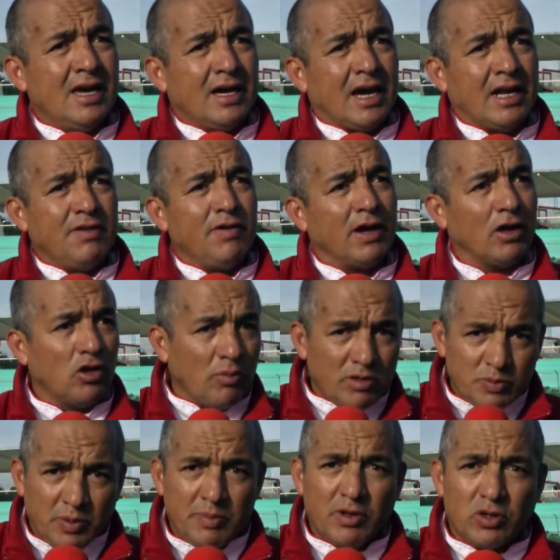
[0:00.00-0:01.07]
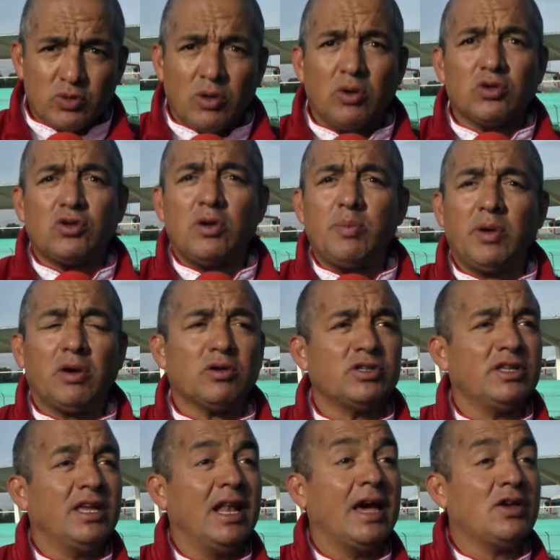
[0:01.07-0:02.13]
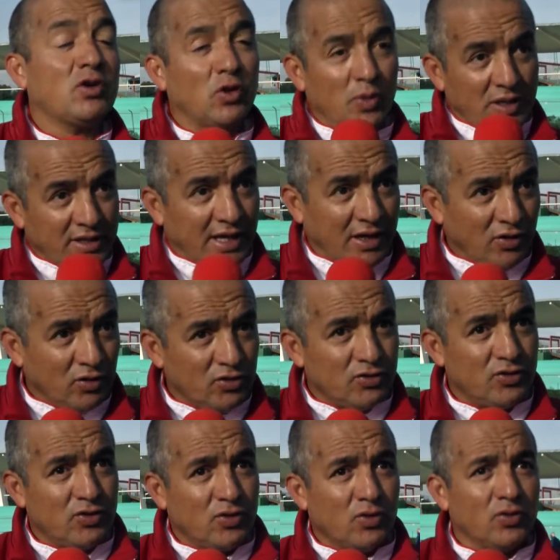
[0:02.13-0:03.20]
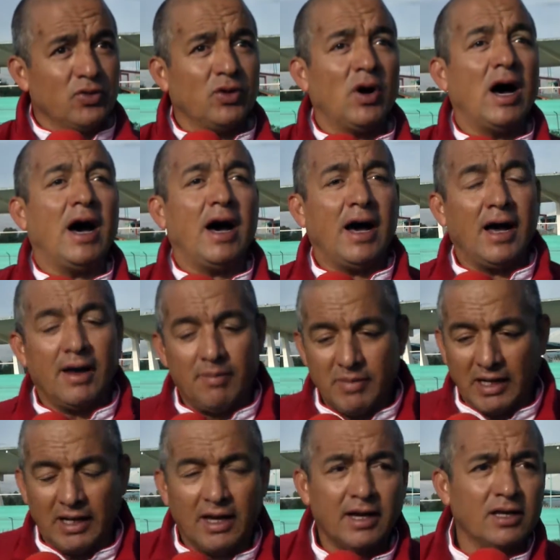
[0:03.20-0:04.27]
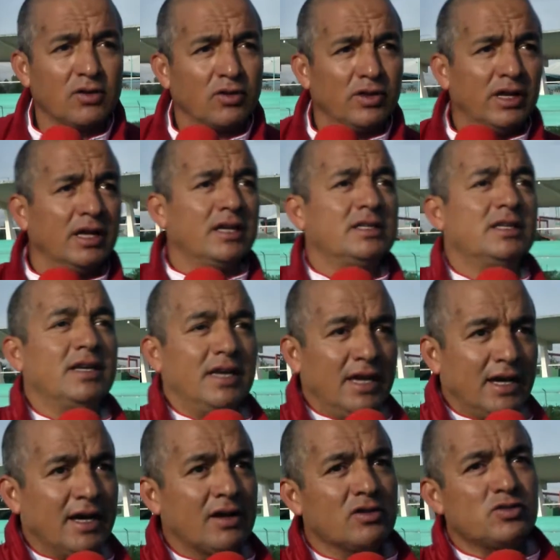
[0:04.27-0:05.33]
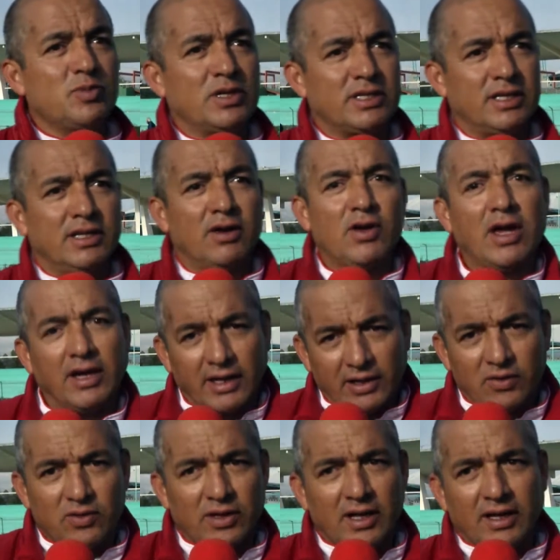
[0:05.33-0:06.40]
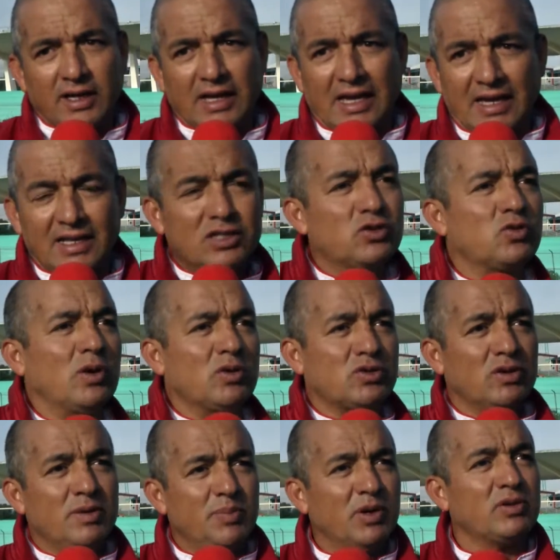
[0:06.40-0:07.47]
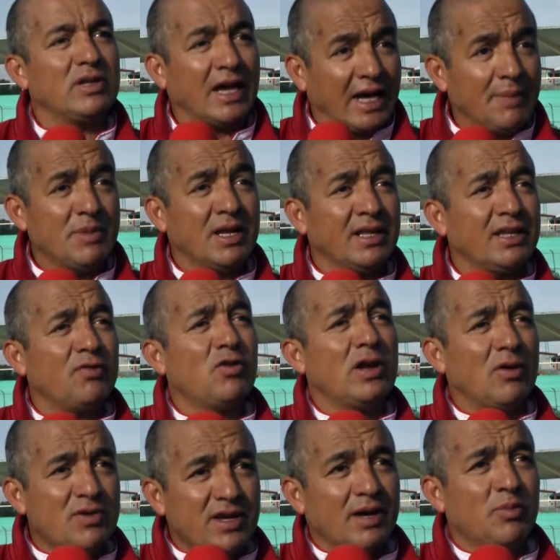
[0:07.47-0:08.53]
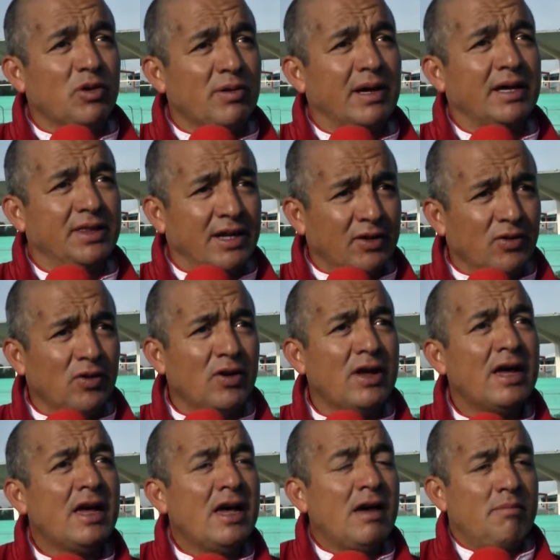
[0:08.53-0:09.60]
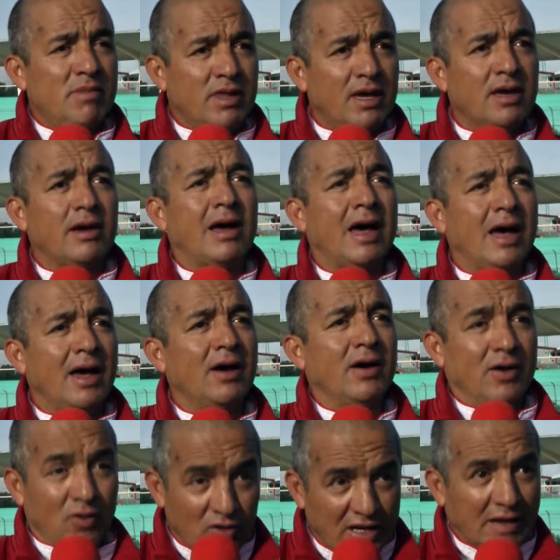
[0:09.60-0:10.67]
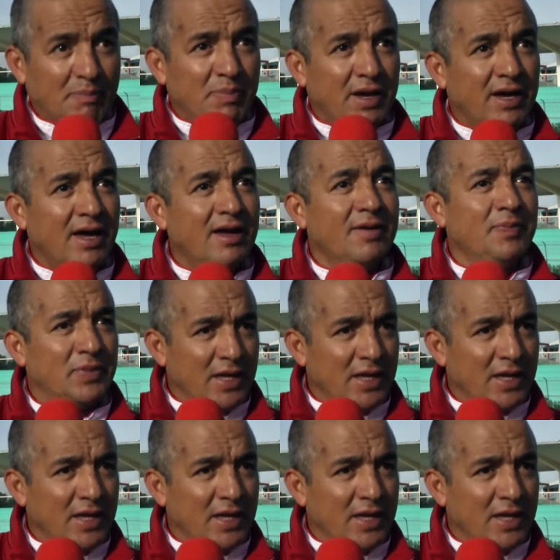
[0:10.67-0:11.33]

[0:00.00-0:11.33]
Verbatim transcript: calificando a mis primeros Juegos Olímpicos en el año 92 junto a Miguel Ángel Rodríguez y Carlos Mercenario. Hay que recordar que en esos Juegos Olímpicos la caminata fue la única prueba que trajo medalla olímpica